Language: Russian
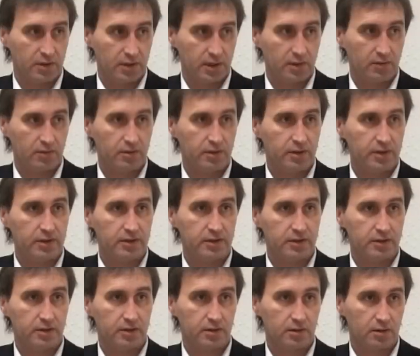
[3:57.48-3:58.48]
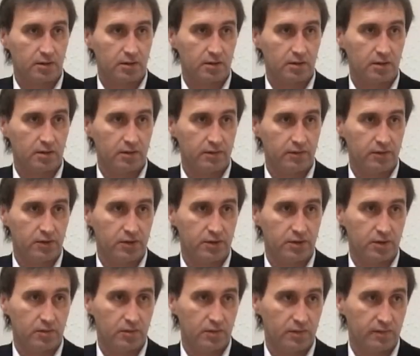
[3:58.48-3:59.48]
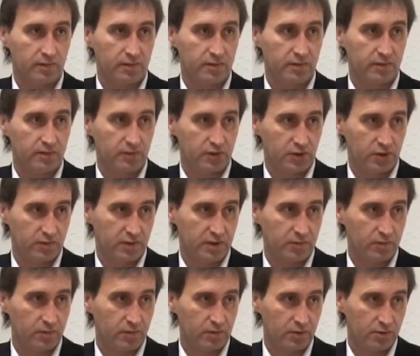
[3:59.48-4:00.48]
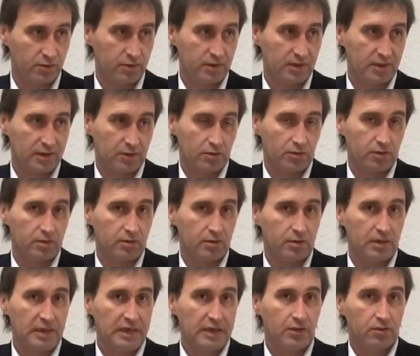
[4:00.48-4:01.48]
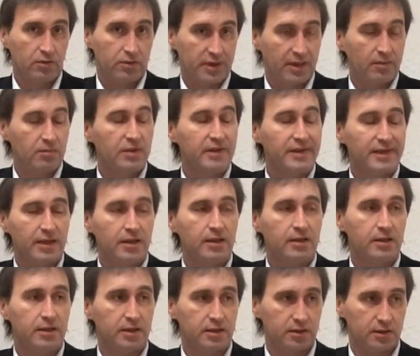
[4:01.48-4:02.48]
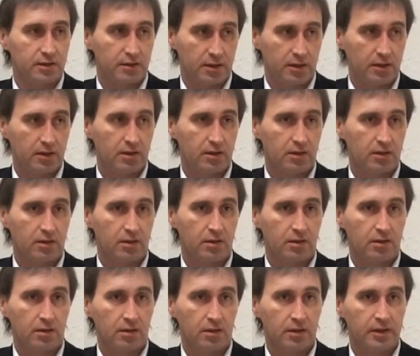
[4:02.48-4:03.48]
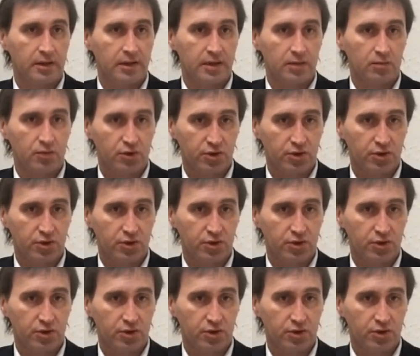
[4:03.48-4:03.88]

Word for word: да, угу. вот кризис 2007-2008 а, года, который, ну там был реальный кризис, да, а, к этому